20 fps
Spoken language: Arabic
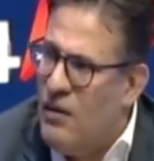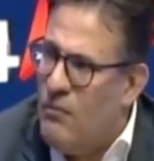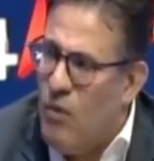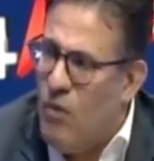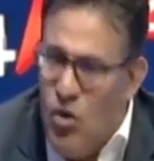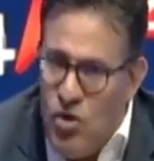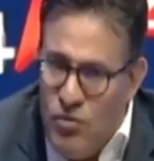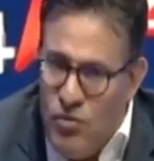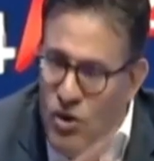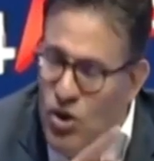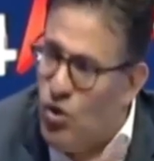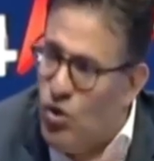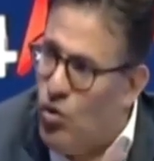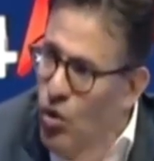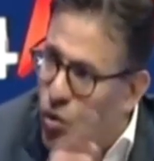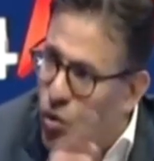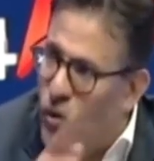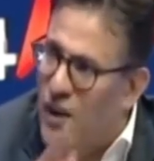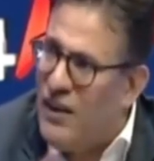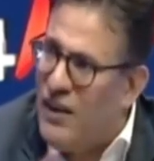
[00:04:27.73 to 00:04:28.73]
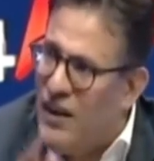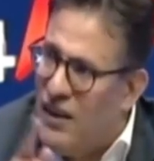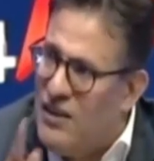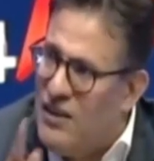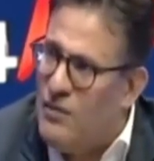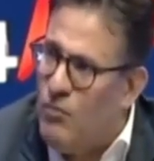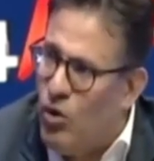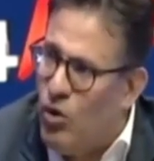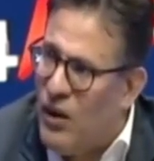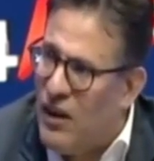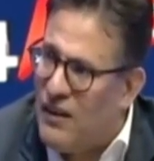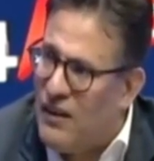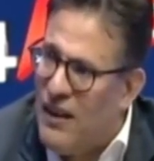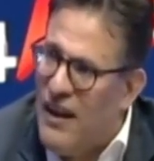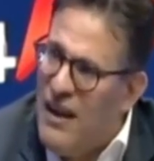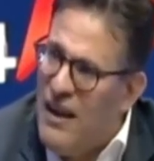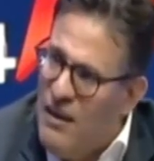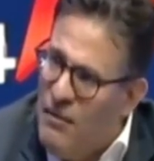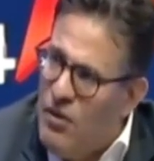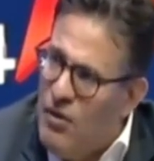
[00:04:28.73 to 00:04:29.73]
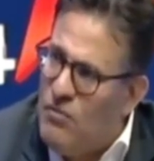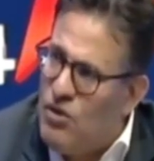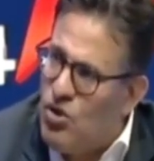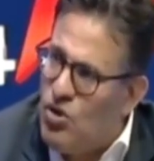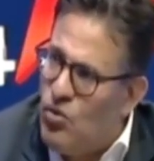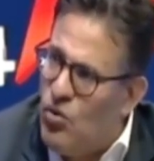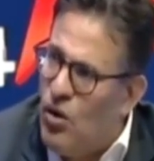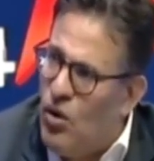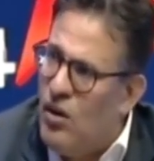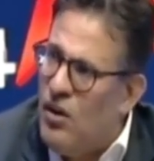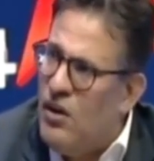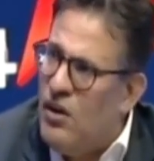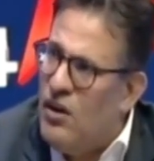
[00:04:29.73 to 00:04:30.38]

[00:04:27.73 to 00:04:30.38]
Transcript: ماهوش مشروع وطني ديمقراطي هذا مشروع